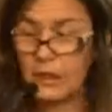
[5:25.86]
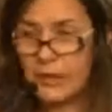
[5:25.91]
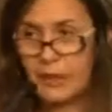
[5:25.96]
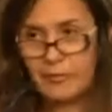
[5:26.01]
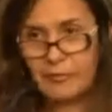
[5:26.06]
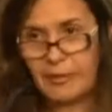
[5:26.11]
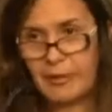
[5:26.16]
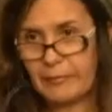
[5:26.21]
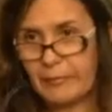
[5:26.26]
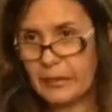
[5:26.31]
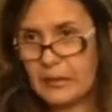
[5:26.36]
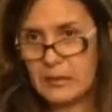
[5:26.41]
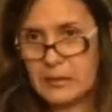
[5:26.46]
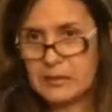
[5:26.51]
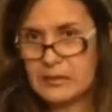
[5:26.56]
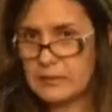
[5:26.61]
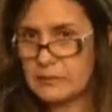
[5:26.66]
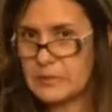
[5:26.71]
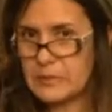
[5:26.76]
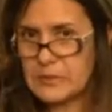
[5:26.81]
E a
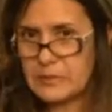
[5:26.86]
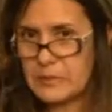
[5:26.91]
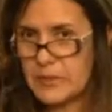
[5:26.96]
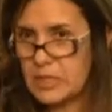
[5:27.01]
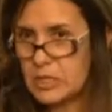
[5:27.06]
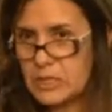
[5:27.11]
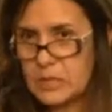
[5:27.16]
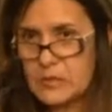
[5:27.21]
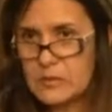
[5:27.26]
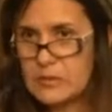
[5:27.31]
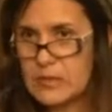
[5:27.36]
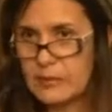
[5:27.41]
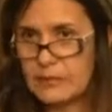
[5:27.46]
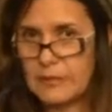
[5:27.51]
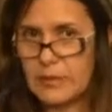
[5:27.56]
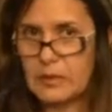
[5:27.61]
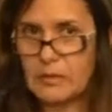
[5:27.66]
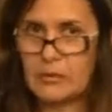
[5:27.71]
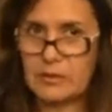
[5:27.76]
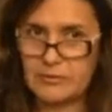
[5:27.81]
família simplesmente não
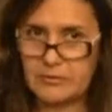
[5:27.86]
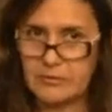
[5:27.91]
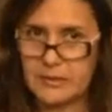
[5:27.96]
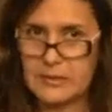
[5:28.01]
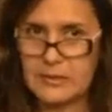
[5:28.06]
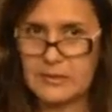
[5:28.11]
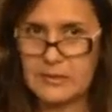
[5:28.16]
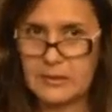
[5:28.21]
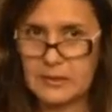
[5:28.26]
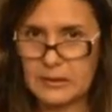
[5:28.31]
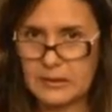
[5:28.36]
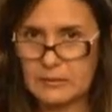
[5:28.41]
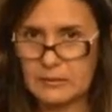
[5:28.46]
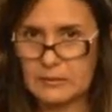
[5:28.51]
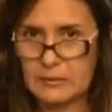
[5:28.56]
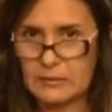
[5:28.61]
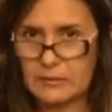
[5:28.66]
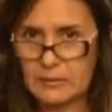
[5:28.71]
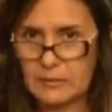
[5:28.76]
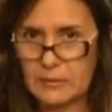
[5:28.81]
sabia o que fazer
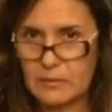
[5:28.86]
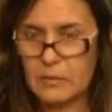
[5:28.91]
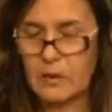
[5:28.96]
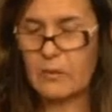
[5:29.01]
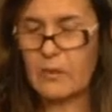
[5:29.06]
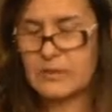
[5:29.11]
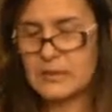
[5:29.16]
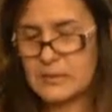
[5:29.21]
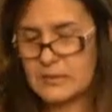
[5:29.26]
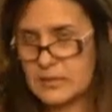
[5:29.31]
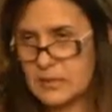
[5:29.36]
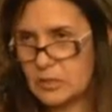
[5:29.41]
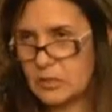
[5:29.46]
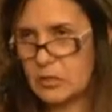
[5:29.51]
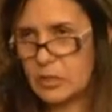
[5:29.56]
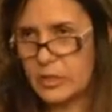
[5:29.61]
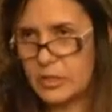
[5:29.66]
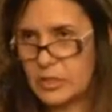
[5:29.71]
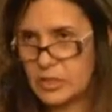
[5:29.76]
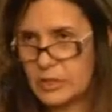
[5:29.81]
com essa
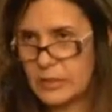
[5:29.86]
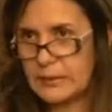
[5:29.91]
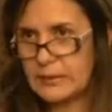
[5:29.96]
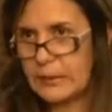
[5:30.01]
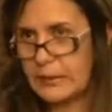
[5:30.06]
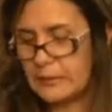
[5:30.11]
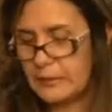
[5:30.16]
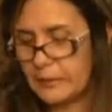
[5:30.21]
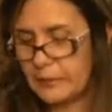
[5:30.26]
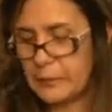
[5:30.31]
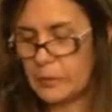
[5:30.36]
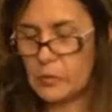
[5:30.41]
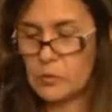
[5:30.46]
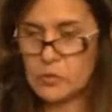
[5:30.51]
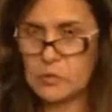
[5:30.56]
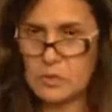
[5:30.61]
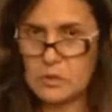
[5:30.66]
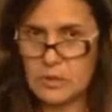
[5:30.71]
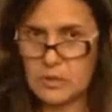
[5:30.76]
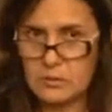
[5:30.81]
senhora de 80 e
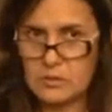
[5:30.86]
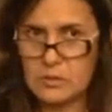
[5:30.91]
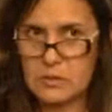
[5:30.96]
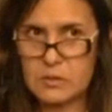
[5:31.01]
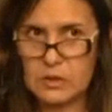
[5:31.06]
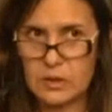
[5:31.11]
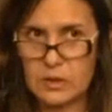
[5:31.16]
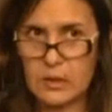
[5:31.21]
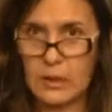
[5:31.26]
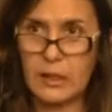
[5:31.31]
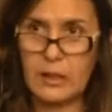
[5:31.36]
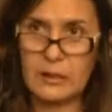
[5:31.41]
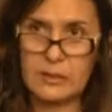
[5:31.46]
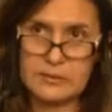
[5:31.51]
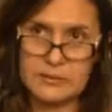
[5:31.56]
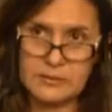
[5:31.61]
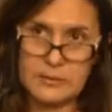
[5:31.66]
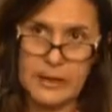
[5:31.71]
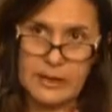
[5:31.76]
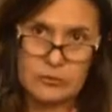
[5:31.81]
poucos anos, em
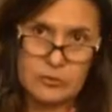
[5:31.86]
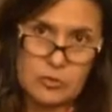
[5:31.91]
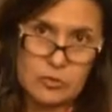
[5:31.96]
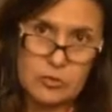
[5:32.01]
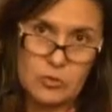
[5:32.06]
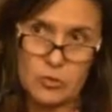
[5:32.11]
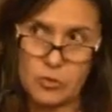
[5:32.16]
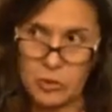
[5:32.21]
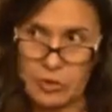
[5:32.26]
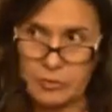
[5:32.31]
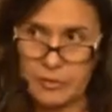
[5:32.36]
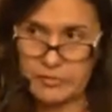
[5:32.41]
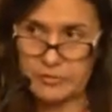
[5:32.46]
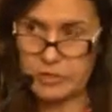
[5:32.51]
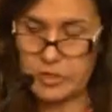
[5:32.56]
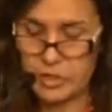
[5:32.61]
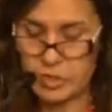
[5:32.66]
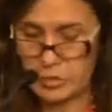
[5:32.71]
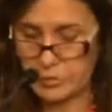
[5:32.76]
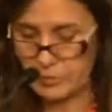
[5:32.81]
estado de coma
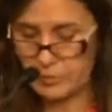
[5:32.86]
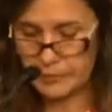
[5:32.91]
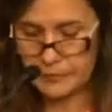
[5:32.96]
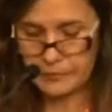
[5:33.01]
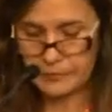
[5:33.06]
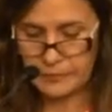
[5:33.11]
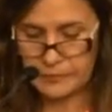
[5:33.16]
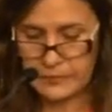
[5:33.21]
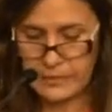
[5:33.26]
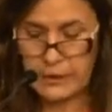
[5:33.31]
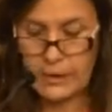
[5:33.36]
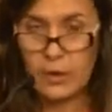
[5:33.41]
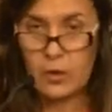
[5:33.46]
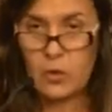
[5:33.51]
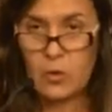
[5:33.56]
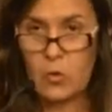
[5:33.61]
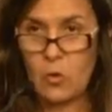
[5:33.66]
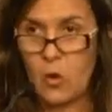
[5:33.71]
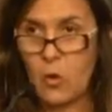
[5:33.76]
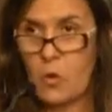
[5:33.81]
vigil,
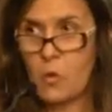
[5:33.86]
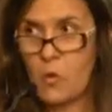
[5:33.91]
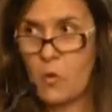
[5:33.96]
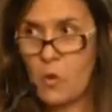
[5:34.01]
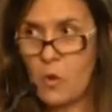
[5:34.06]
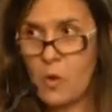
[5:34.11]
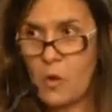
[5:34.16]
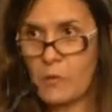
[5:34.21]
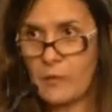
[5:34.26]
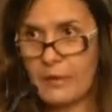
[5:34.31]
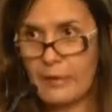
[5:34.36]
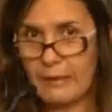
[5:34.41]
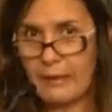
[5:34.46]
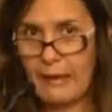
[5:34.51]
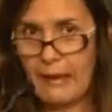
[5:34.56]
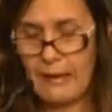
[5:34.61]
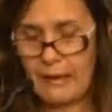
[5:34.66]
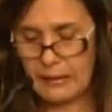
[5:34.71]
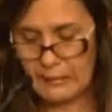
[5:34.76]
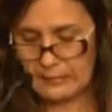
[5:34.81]
com um home
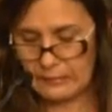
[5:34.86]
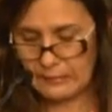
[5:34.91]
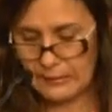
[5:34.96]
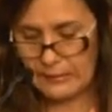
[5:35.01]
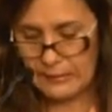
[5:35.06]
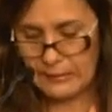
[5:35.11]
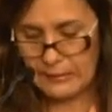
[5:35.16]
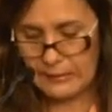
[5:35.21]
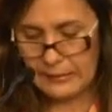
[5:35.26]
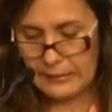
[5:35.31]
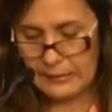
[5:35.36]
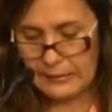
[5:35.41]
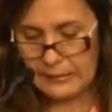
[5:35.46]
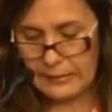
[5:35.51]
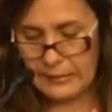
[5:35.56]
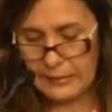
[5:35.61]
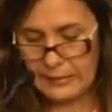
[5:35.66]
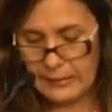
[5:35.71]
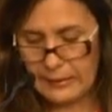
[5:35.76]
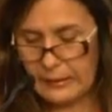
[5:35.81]
care
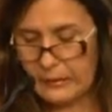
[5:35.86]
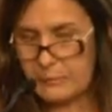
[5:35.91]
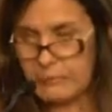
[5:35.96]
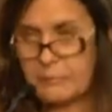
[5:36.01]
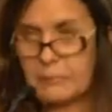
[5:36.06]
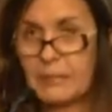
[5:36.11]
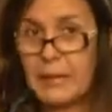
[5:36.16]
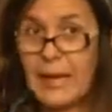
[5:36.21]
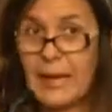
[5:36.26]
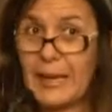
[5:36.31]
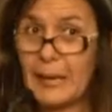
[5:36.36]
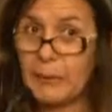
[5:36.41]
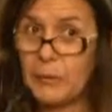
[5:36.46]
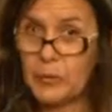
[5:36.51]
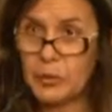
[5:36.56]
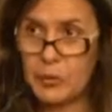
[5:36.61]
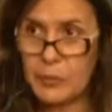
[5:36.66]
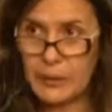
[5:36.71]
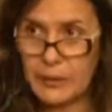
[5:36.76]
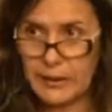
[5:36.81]
que era
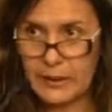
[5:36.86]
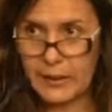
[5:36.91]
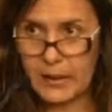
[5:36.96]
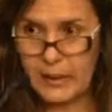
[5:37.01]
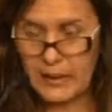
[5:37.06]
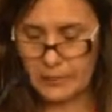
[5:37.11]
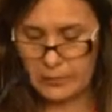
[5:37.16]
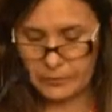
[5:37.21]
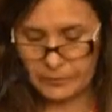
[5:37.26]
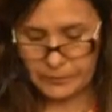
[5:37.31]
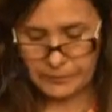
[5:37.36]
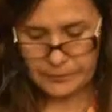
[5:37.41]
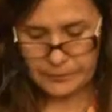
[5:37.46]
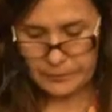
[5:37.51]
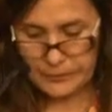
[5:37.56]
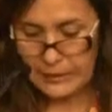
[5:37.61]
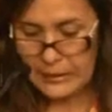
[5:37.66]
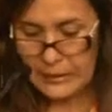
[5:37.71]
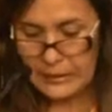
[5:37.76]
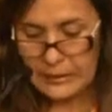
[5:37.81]
muito precário
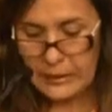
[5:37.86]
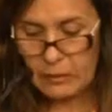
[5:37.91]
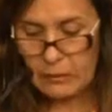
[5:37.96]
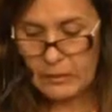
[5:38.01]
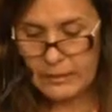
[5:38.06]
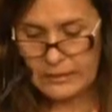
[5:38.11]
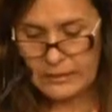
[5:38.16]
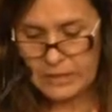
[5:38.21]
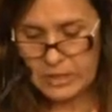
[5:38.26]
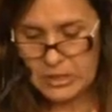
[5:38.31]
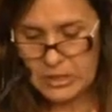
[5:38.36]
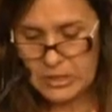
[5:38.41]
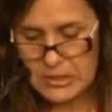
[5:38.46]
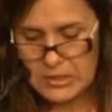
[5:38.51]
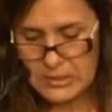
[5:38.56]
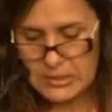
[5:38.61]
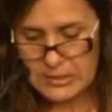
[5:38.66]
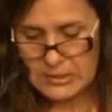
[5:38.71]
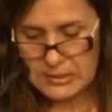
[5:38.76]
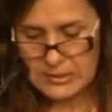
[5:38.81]
não
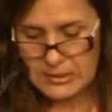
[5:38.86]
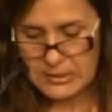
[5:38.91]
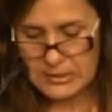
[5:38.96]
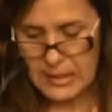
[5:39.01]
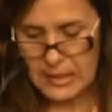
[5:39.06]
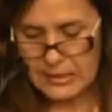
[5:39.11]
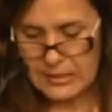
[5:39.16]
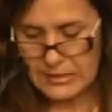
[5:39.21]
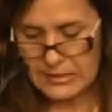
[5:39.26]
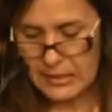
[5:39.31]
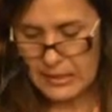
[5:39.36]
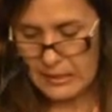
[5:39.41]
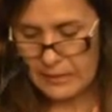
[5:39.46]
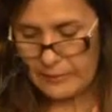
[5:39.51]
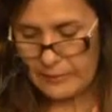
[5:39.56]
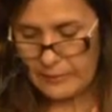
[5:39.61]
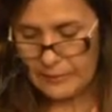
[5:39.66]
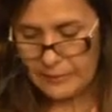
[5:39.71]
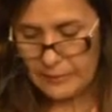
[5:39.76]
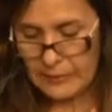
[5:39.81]
atendia às necessidades dela.